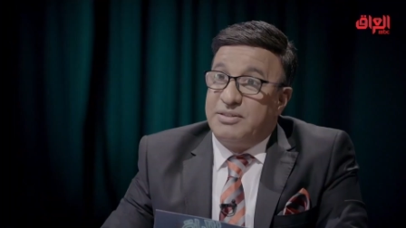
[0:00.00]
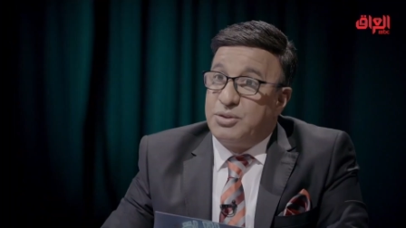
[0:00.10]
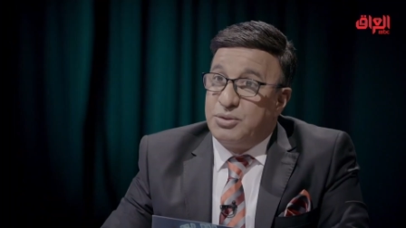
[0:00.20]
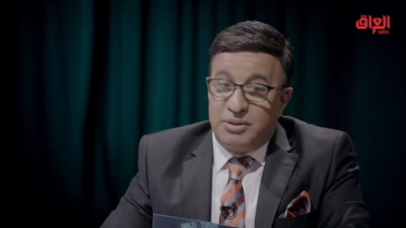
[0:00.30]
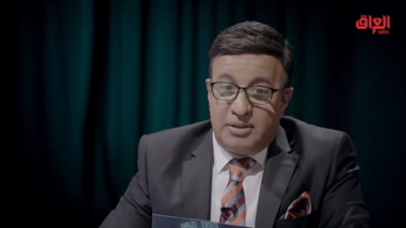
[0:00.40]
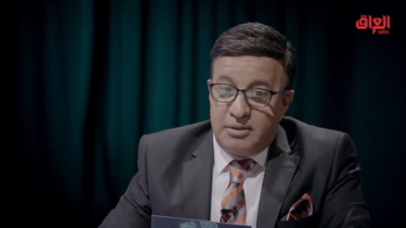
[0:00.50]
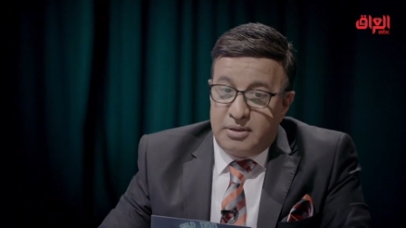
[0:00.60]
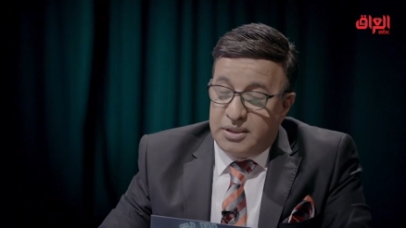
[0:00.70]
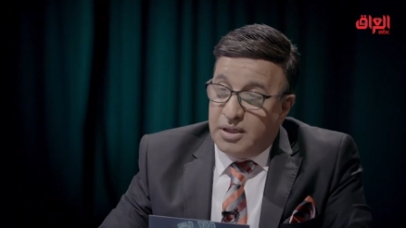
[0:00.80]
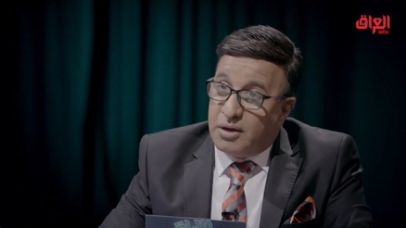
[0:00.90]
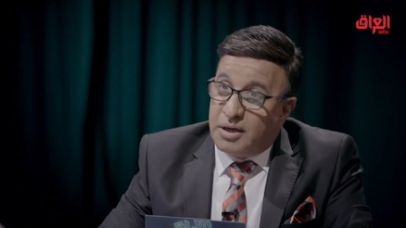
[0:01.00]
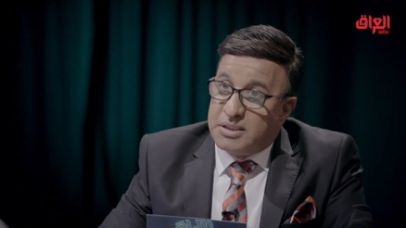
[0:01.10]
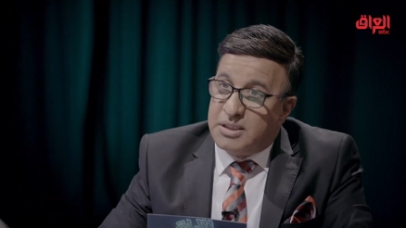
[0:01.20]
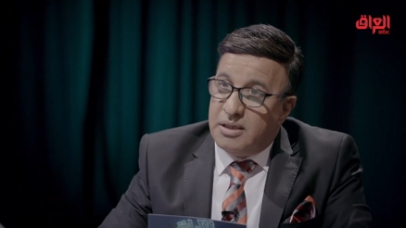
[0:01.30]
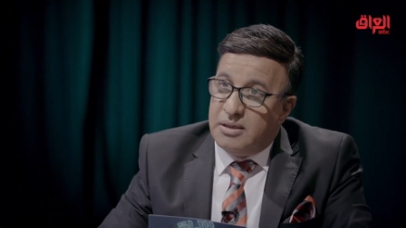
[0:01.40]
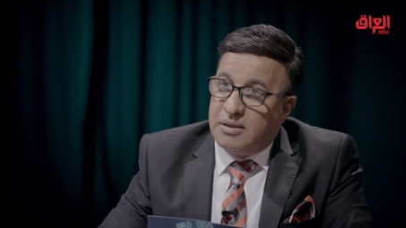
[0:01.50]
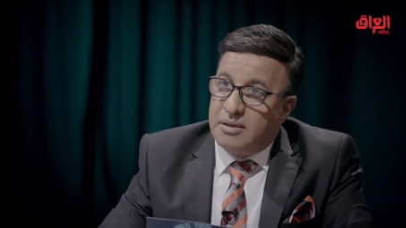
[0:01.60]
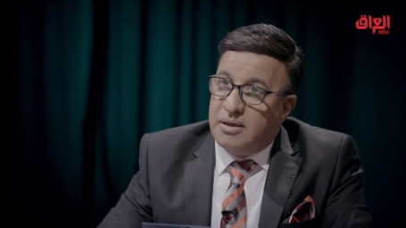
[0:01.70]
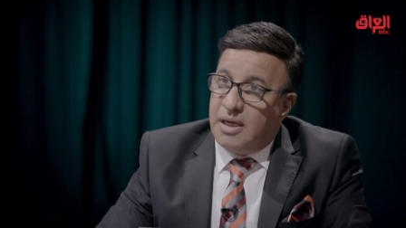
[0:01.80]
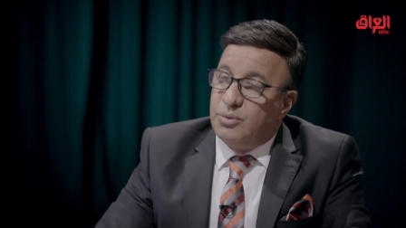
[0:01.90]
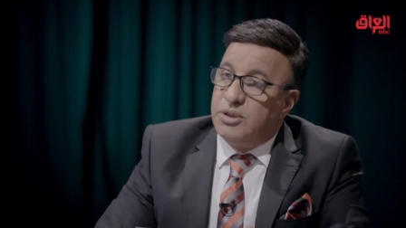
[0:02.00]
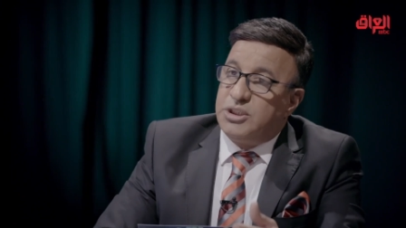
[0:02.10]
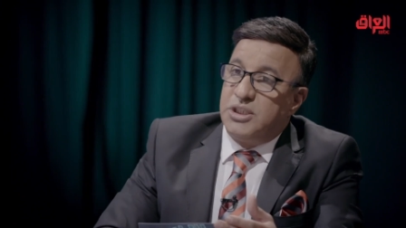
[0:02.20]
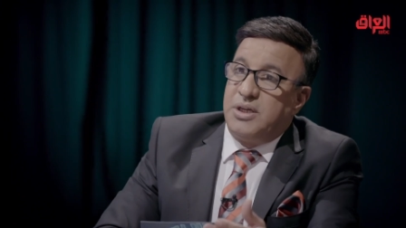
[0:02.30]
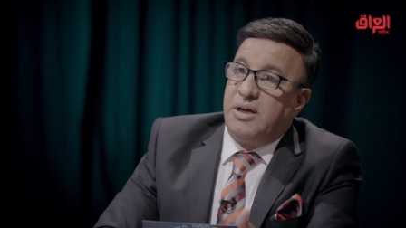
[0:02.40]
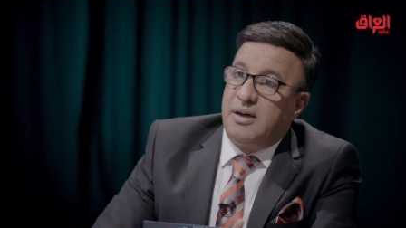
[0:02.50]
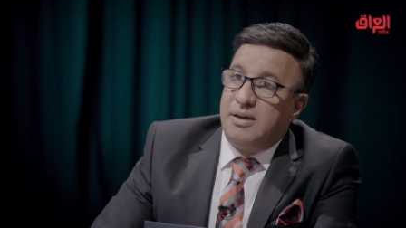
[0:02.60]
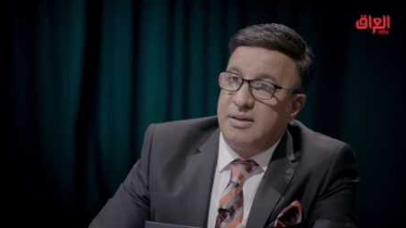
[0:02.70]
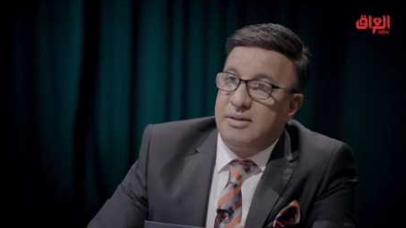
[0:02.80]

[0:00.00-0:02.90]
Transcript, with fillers: شنو راسين؟ لا وين الشجاعه